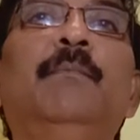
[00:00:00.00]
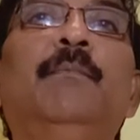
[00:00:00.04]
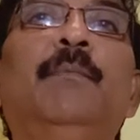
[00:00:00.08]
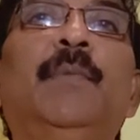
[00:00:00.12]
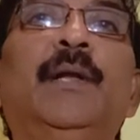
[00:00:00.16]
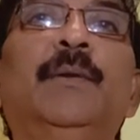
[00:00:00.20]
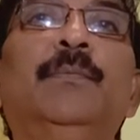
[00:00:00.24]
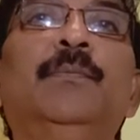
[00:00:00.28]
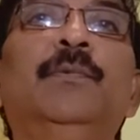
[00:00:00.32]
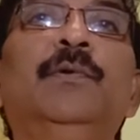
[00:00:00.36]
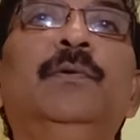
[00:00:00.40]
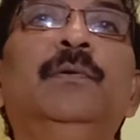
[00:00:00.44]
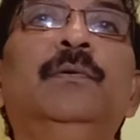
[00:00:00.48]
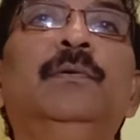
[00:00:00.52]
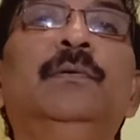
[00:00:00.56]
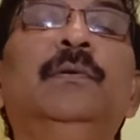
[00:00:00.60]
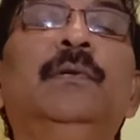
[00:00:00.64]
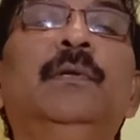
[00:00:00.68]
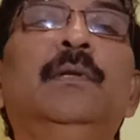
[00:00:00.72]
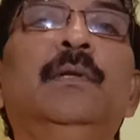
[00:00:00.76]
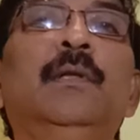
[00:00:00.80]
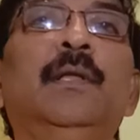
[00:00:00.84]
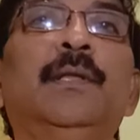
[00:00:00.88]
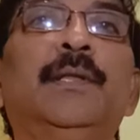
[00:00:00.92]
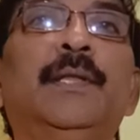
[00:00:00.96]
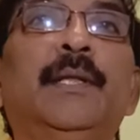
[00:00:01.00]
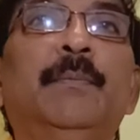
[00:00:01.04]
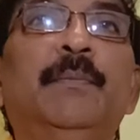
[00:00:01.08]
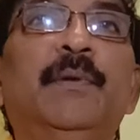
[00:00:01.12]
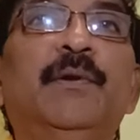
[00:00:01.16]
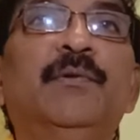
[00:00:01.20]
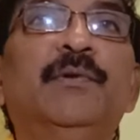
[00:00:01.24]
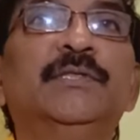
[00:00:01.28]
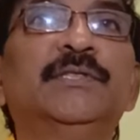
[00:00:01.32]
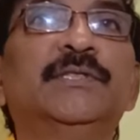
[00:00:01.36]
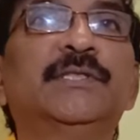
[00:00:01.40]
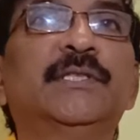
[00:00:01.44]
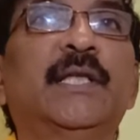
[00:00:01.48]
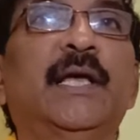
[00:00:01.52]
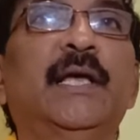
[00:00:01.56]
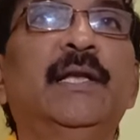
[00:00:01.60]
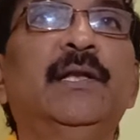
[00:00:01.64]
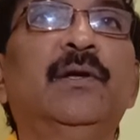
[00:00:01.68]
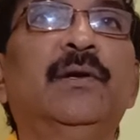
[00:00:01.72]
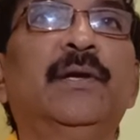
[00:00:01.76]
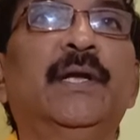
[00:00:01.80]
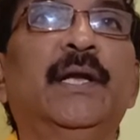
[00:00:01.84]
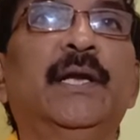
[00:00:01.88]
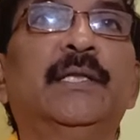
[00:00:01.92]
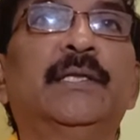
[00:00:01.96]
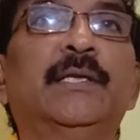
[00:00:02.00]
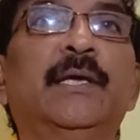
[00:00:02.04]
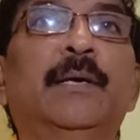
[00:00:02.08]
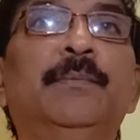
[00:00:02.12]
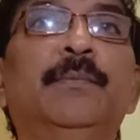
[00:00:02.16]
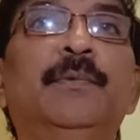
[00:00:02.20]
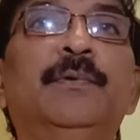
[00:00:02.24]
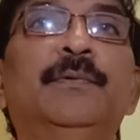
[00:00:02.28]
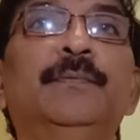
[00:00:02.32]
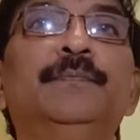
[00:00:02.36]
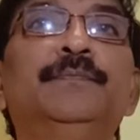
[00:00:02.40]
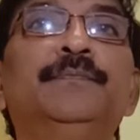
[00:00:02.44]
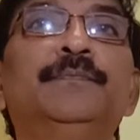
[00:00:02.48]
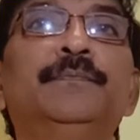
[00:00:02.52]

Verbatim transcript: మనము నెంబర్ వన్ స్థాయిలోకి వెళ్తాము